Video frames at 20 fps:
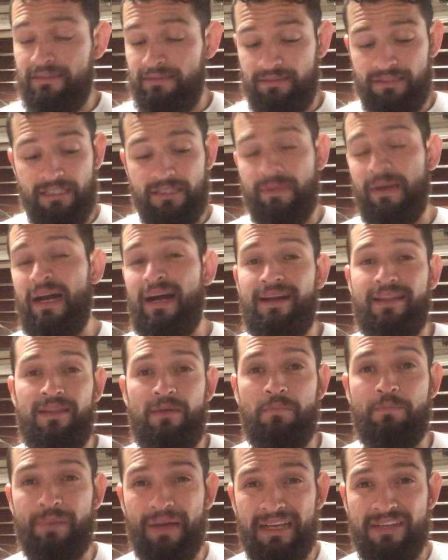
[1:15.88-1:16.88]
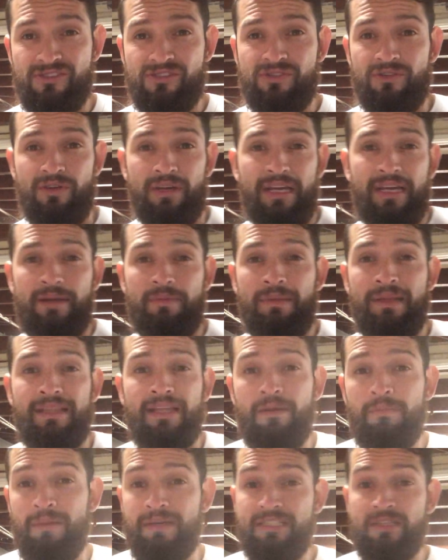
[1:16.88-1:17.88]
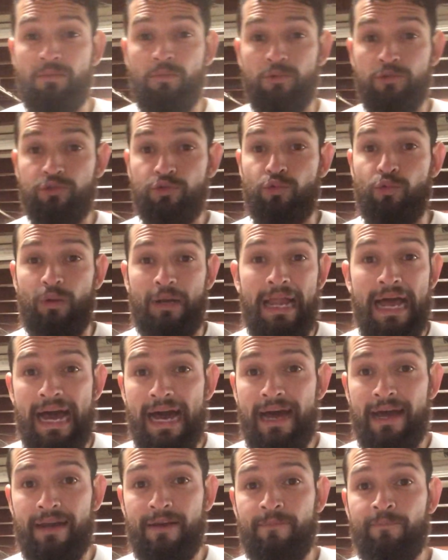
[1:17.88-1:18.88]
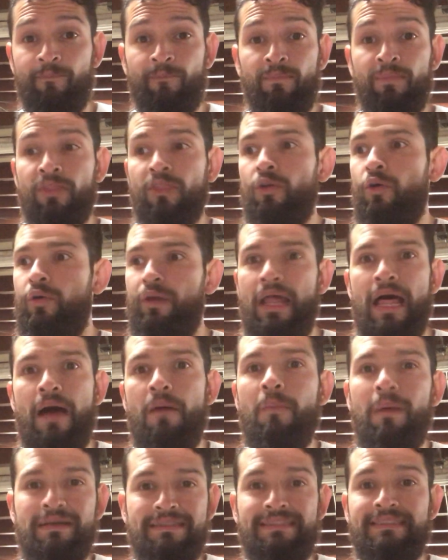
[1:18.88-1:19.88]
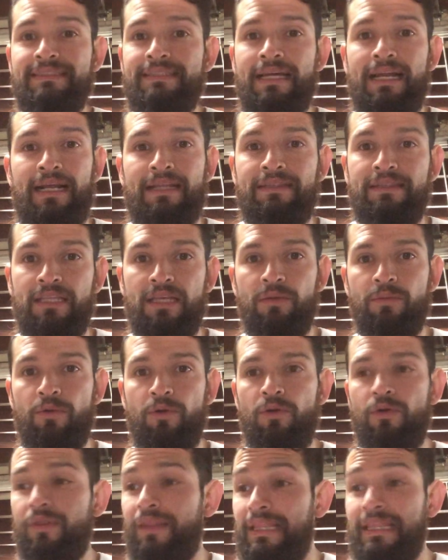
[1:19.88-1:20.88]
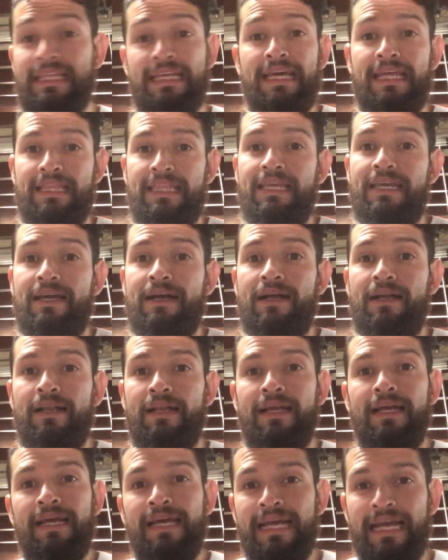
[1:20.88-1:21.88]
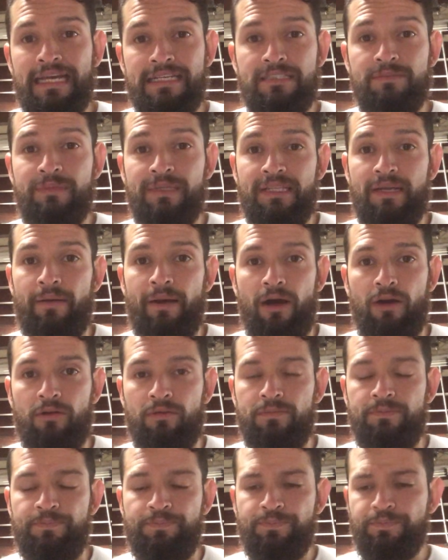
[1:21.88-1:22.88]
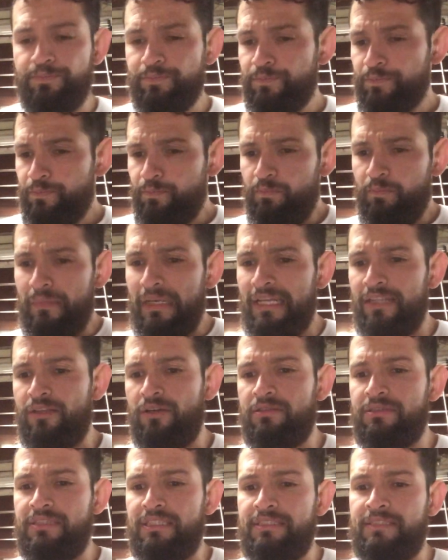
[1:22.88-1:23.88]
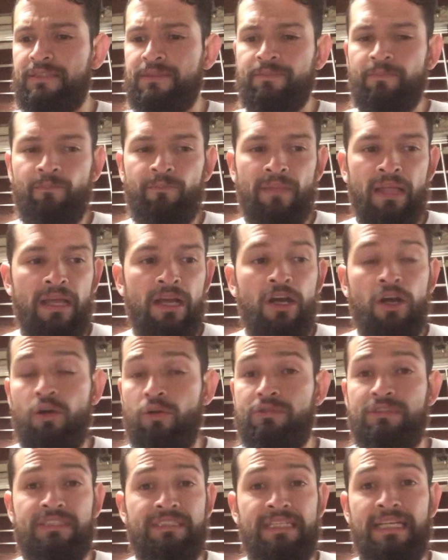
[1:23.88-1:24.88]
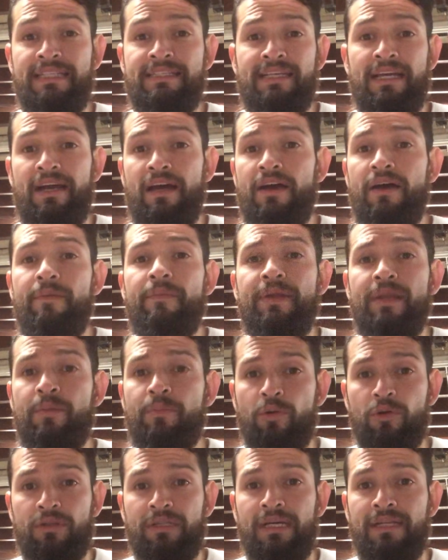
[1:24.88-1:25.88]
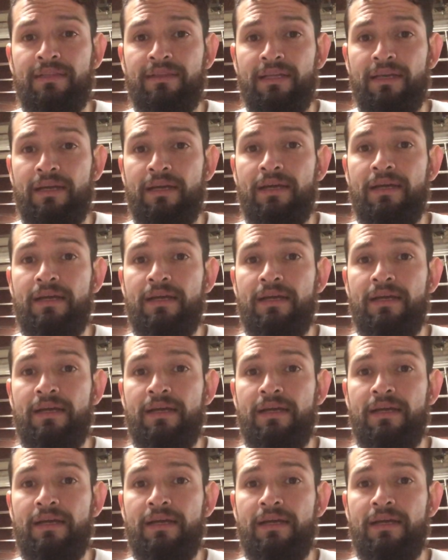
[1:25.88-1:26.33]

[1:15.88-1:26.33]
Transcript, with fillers: Si es bajar de peso, incrementar masa muscular o nada más estar activo de día a día. Ese es mi trabajo. Entonces, consistencia, bien importante.